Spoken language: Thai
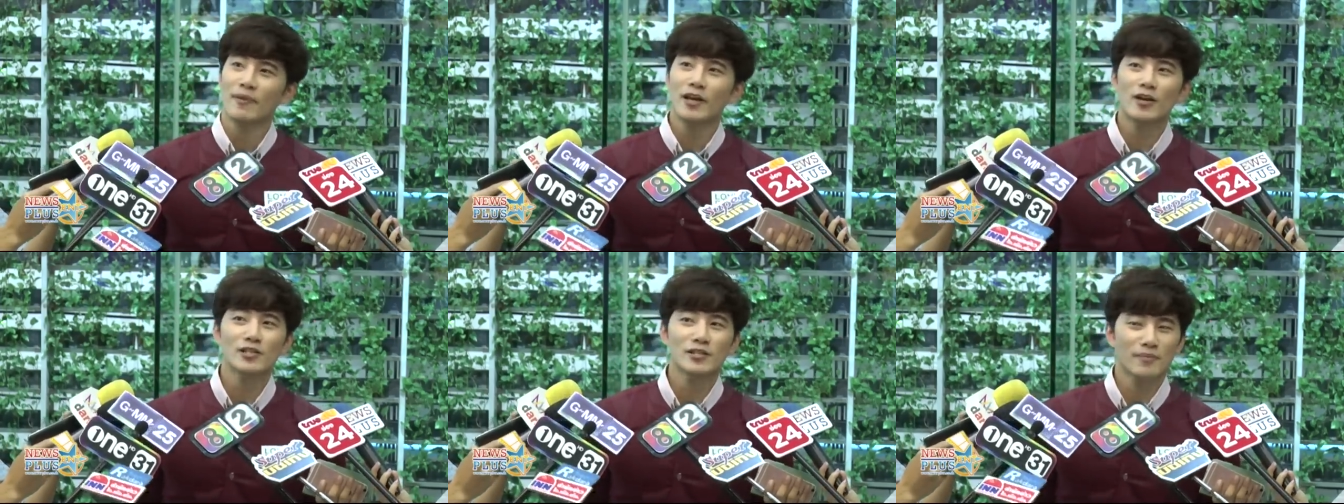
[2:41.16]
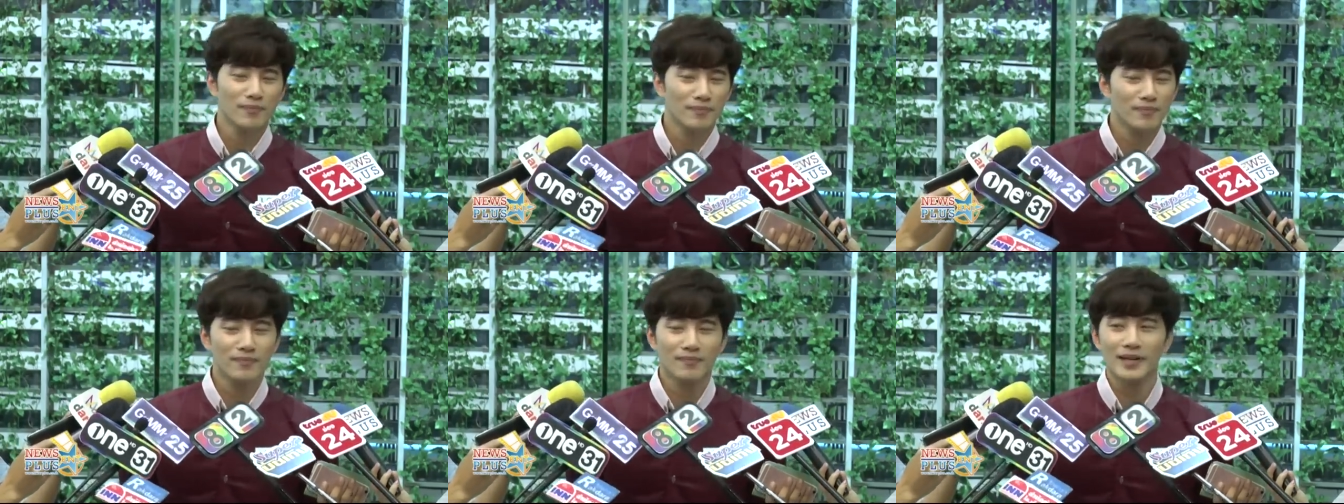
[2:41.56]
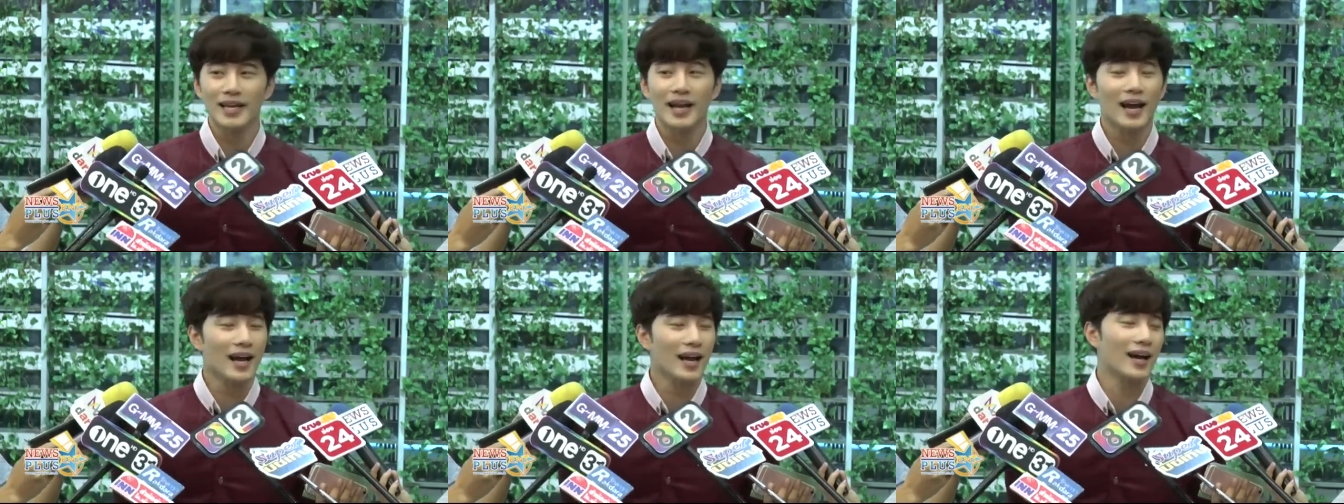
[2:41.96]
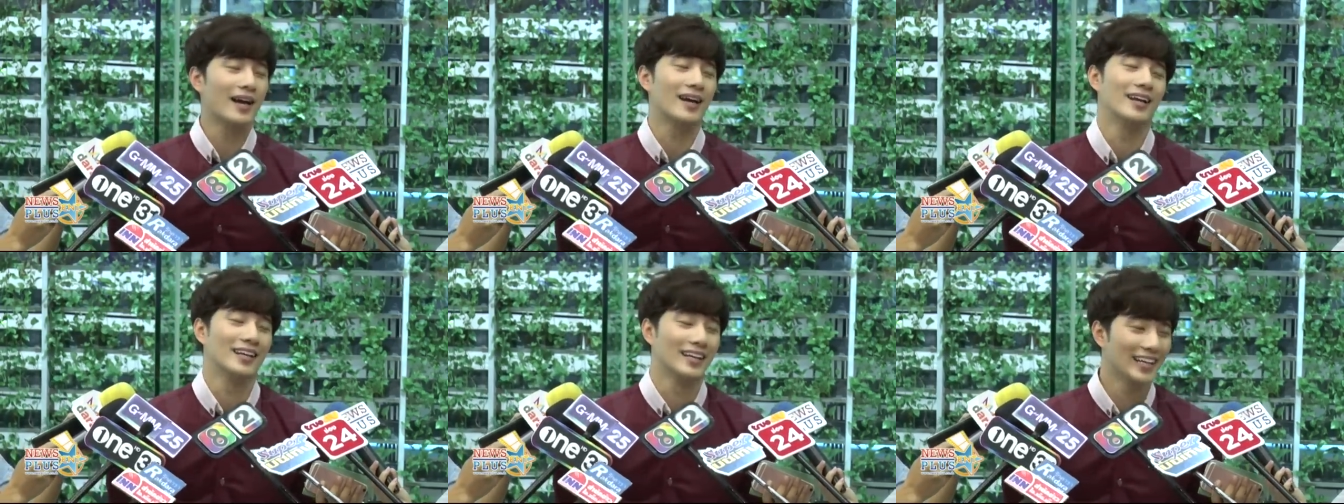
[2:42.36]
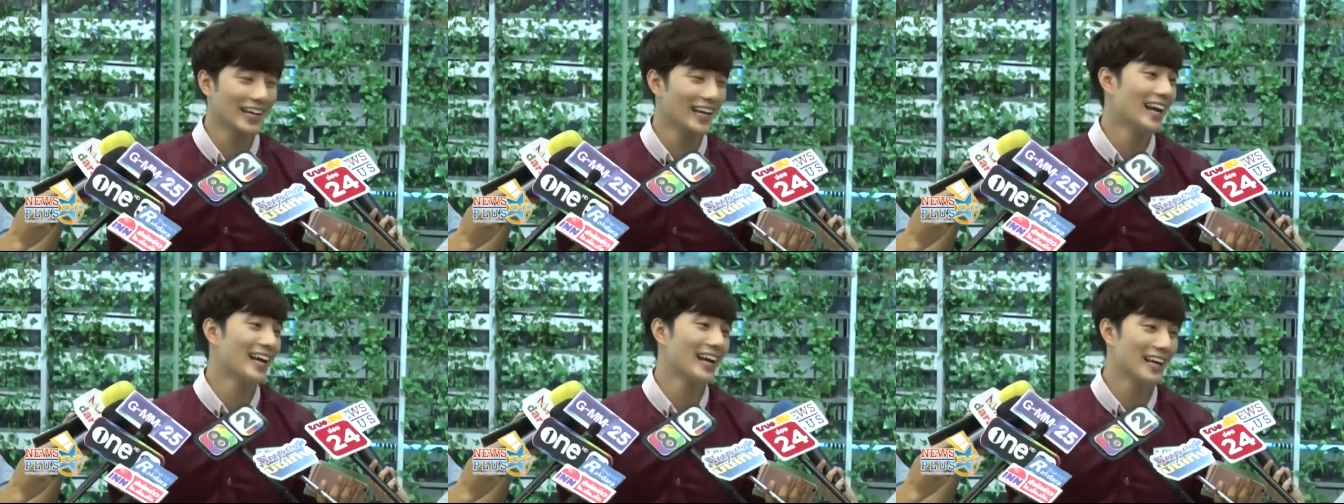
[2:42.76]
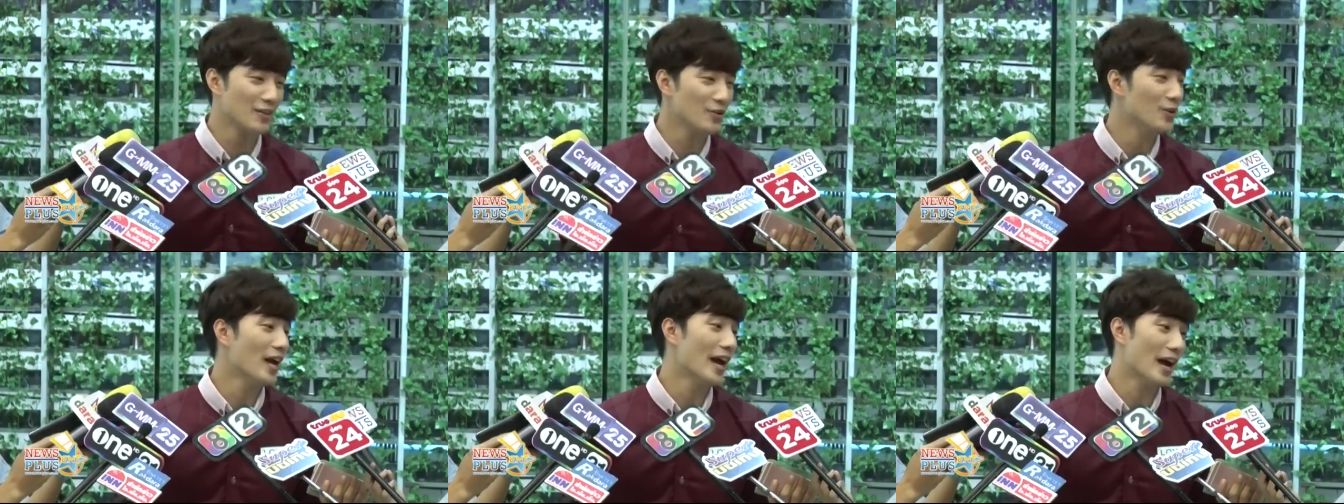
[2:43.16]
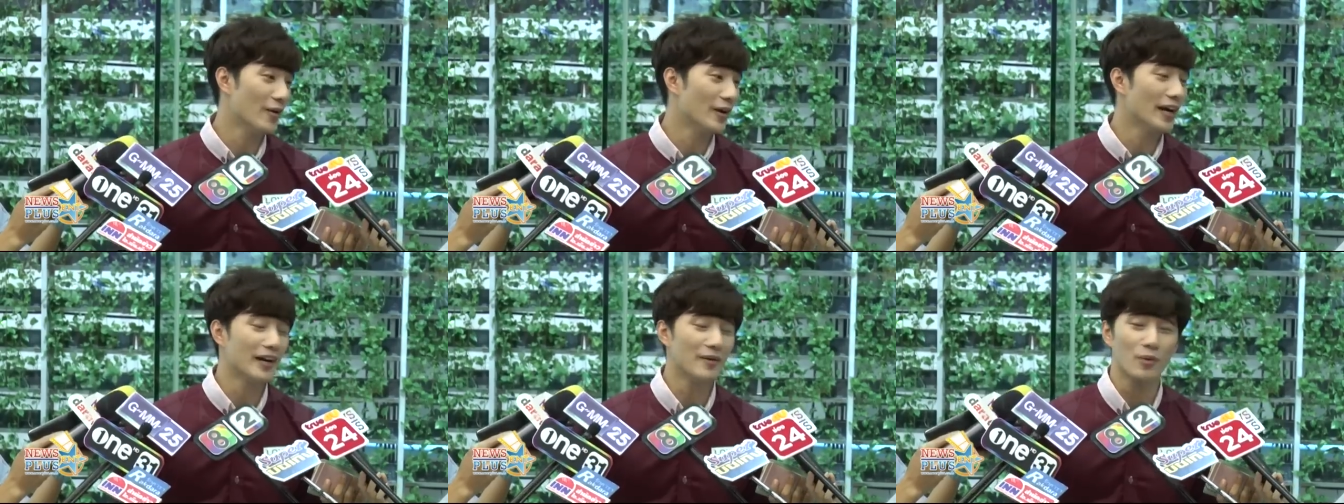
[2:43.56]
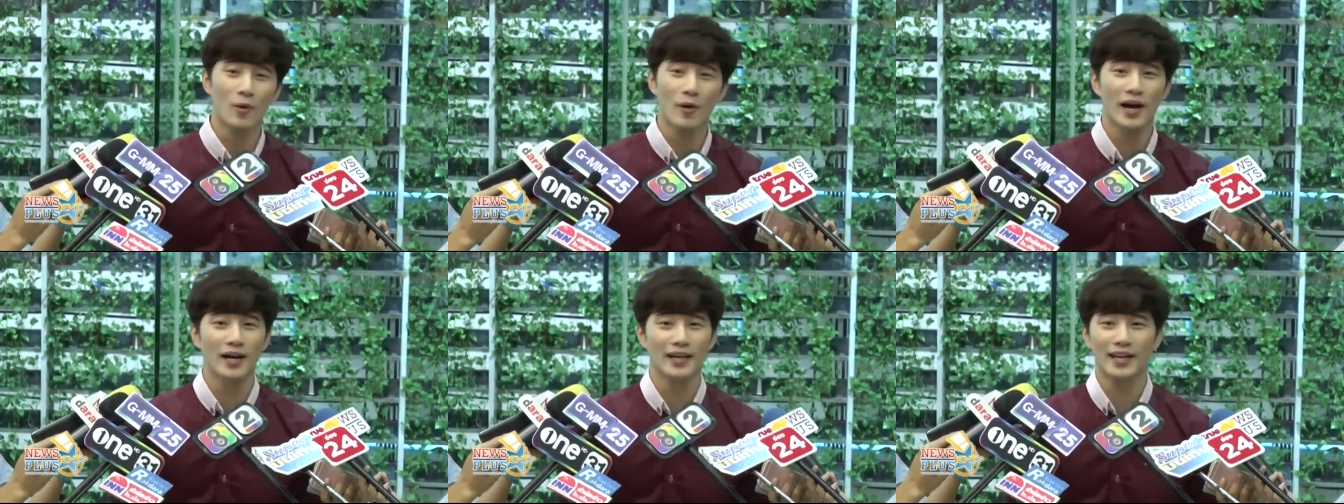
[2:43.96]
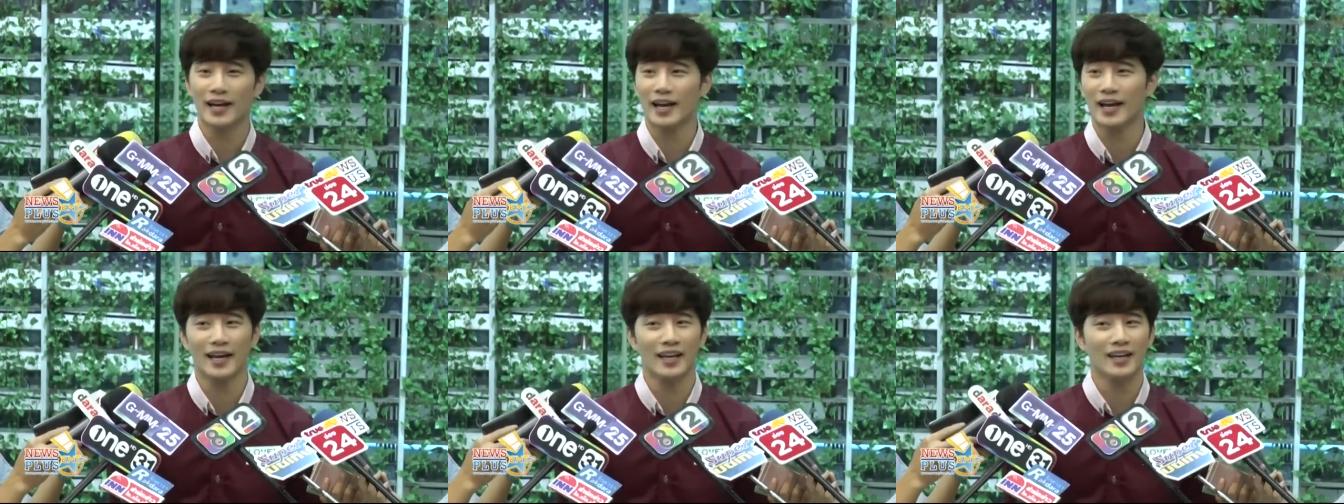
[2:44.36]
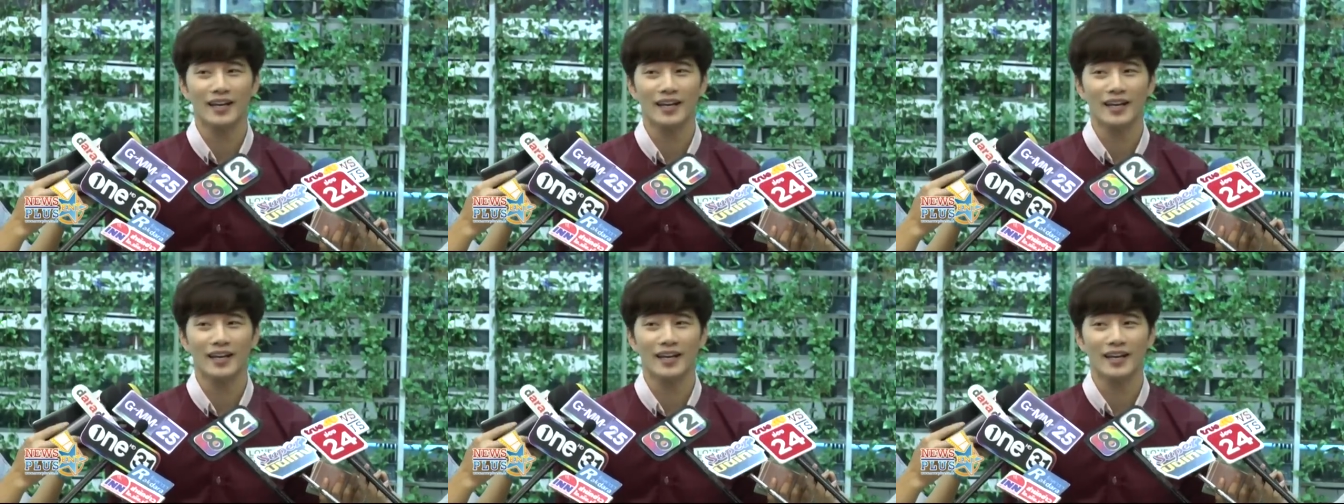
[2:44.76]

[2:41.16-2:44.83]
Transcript: บี้ก็จะไม่ห่างขนาดนั้นอยู่แล้วนะ เพราะว่ายังไง